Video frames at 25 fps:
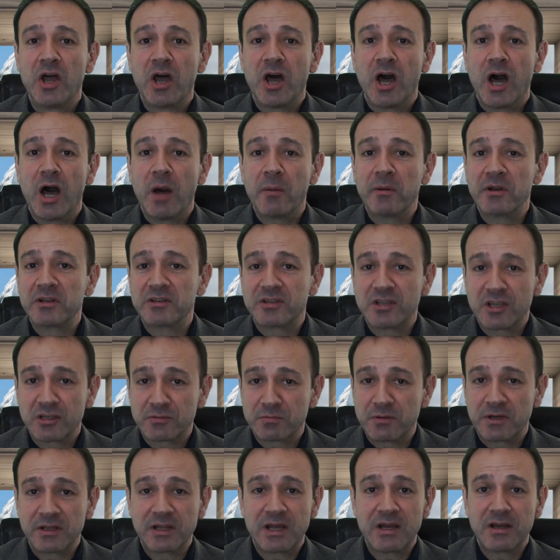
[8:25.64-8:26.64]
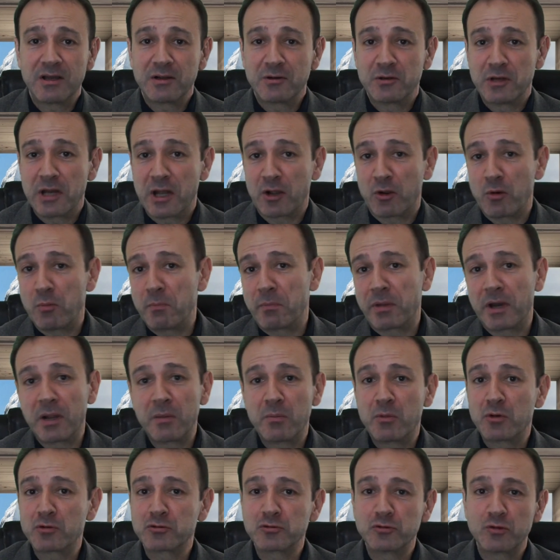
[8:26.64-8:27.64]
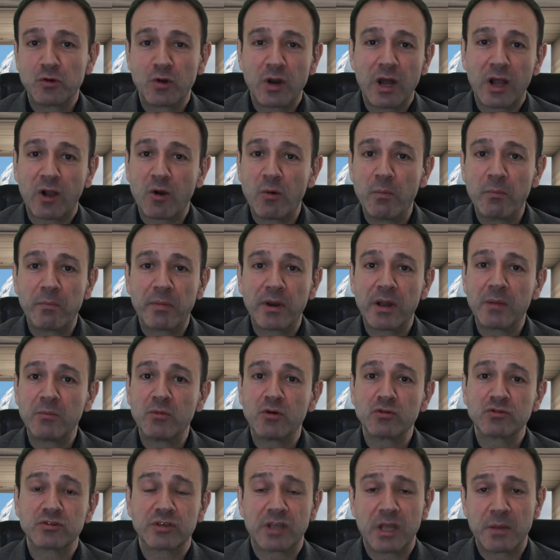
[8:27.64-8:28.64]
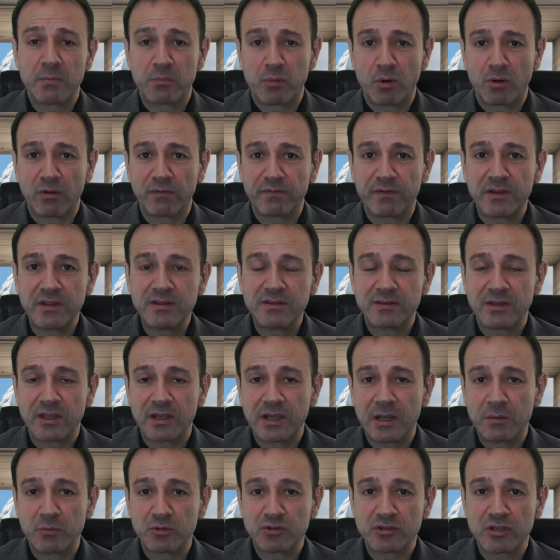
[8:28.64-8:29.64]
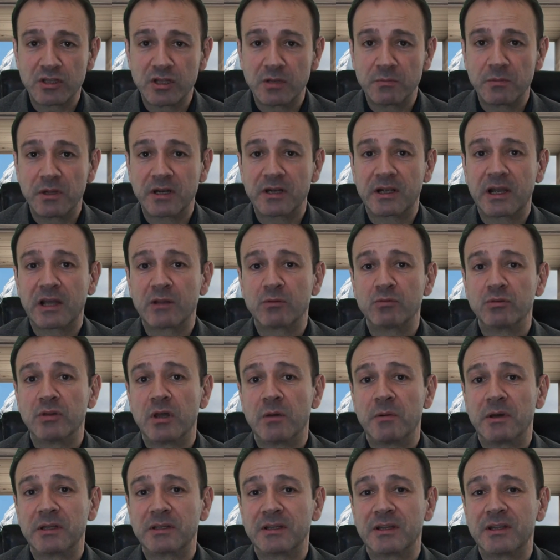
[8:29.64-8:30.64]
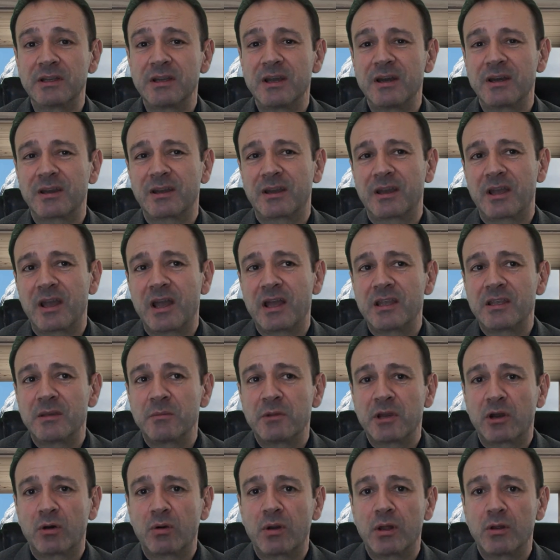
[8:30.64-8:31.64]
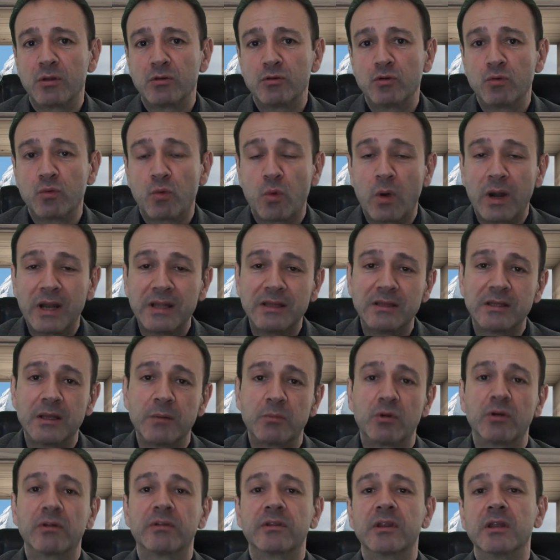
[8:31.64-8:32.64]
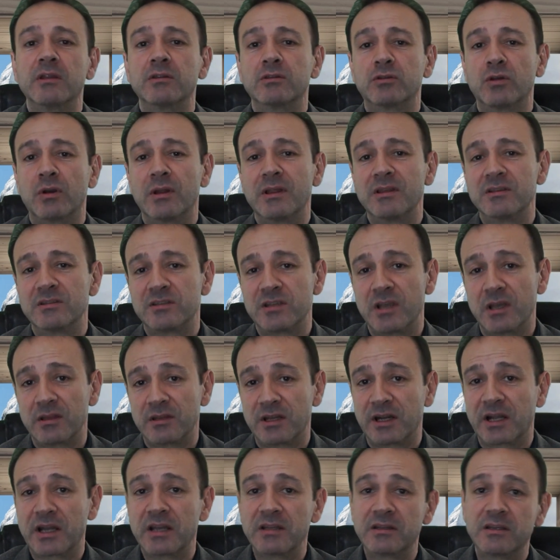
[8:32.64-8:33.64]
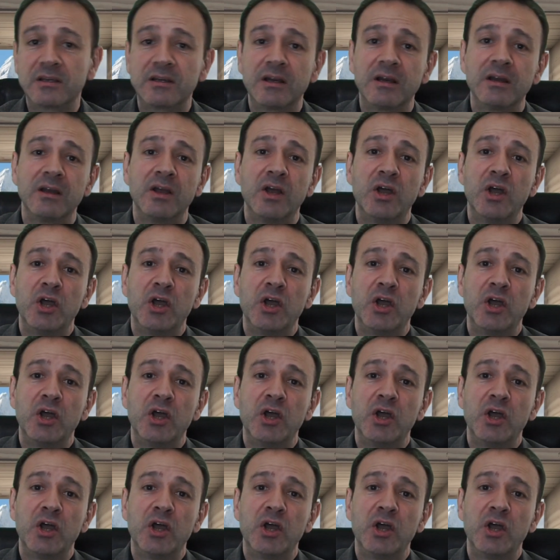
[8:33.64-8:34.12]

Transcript: A ver si es verdad, la compremos, no la compremos, que por fin tengamos en el mercado una batería que haya mejorado en un 40% la densidad energética